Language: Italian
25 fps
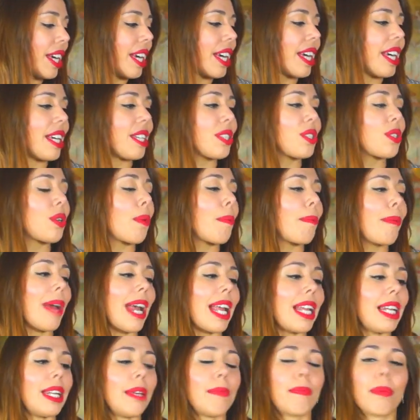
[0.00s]
eh, sono
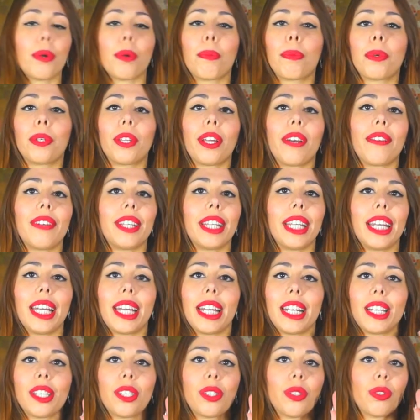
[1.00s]
belli proprio da vedere,